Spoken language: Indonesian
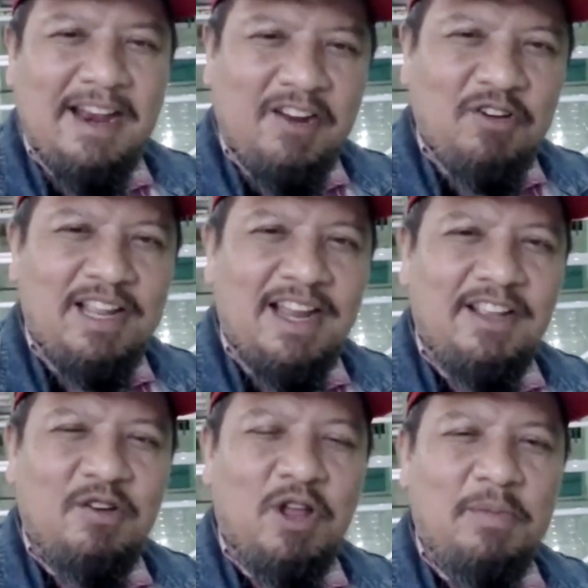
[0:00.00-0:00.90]
Ada keunikan
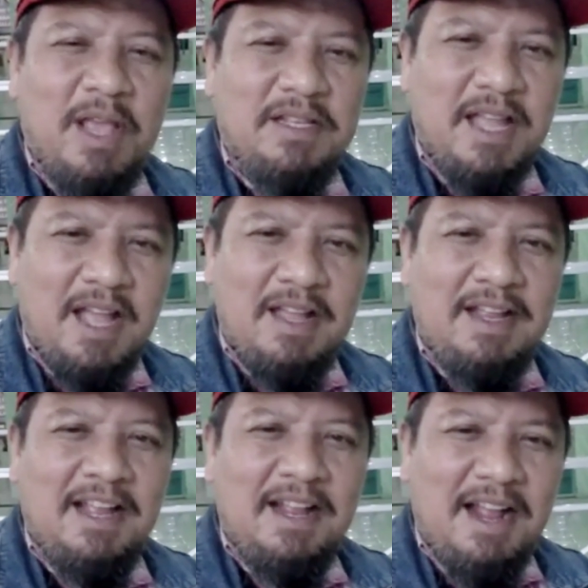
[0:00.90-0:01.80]
yang luar biasa,
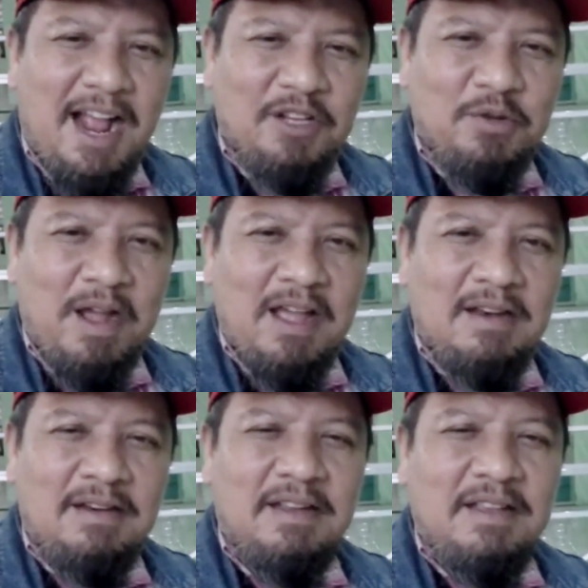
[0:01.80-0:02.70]

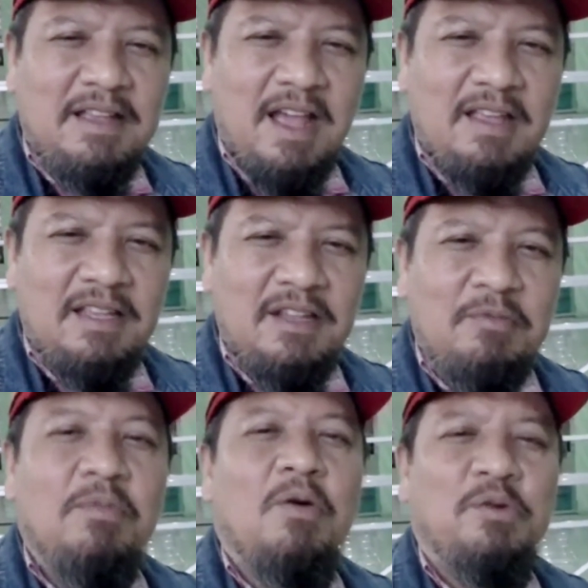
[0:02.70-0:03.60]
asuhan Kiai
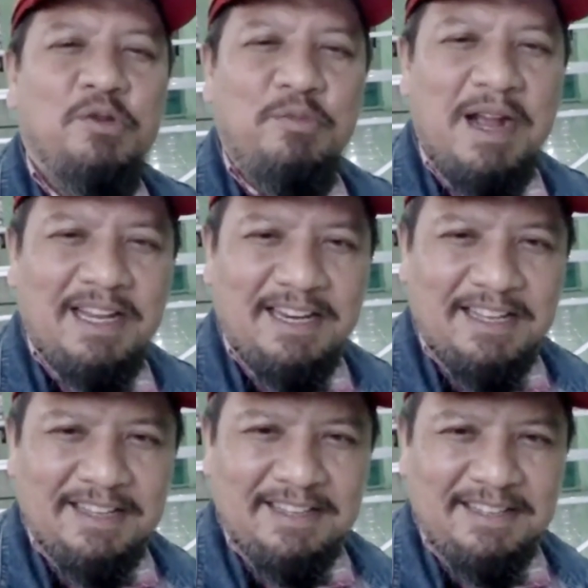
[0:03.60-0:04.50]
Mong Subang
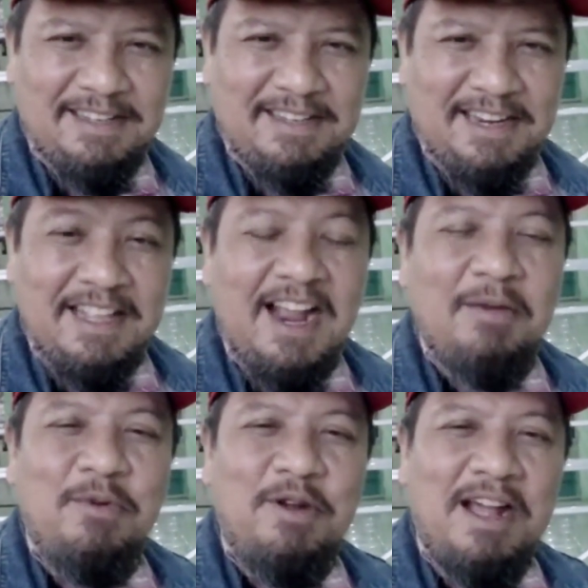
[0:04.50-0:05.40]
ini Kita
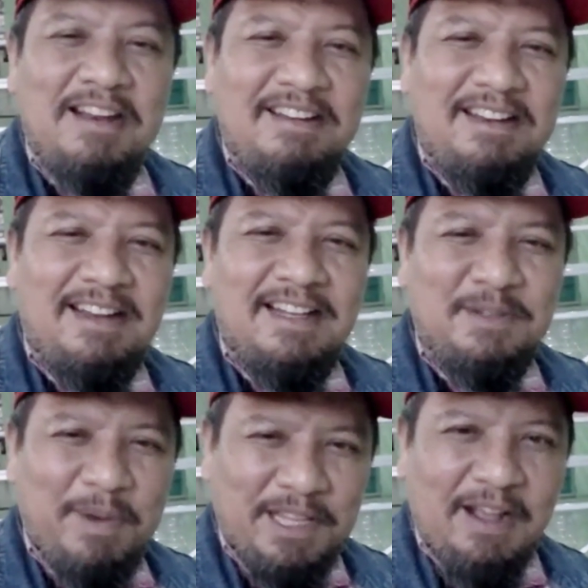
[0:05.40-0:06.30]
akan bongkar
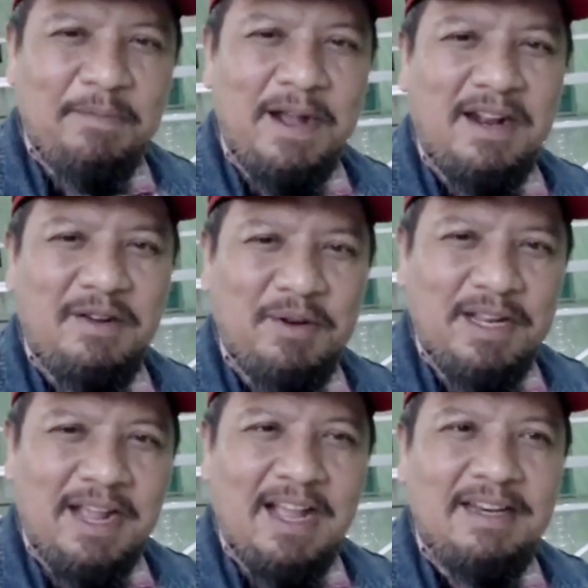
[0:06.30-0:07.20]
seperti apa
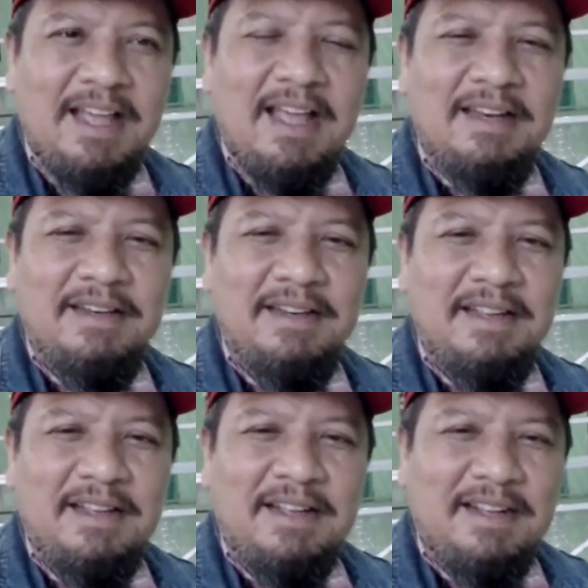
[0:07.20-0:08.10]
keunikan dan
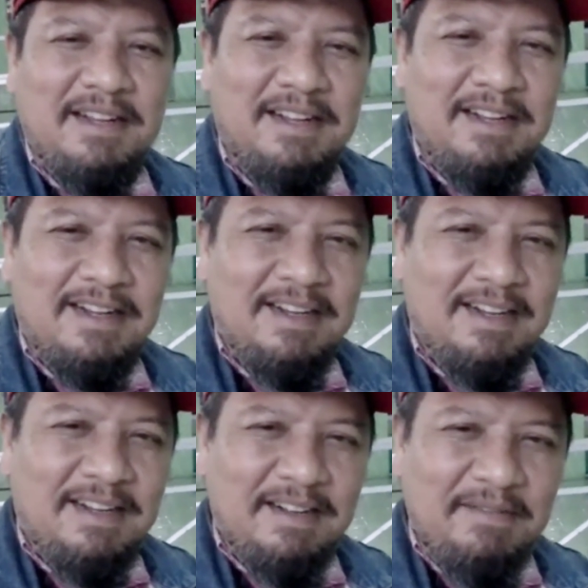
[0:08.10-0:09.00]

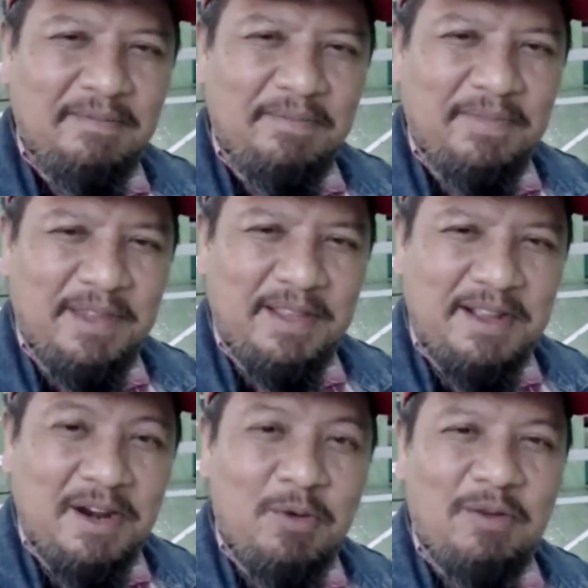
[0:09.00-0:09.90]
eh,
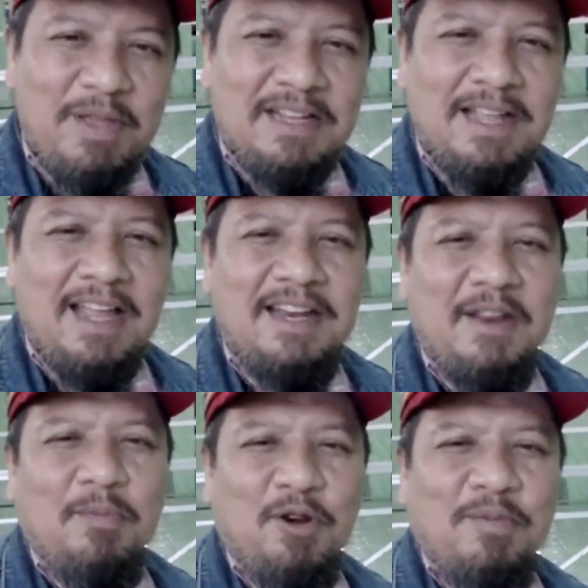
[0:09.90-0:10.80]
keluar biasaan
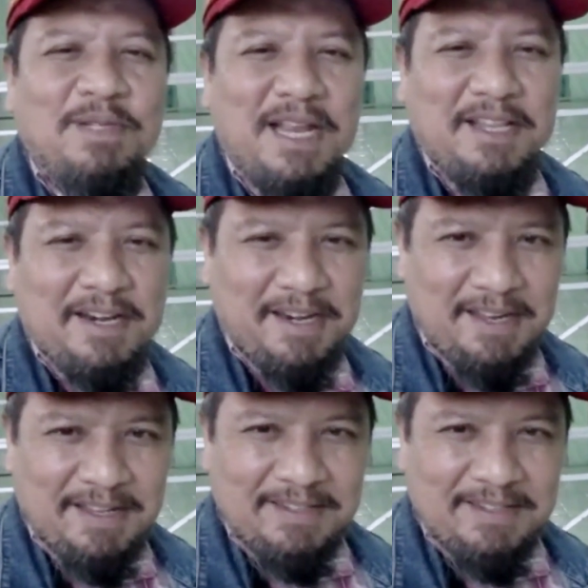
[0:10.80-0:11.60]
dari pondok pesantren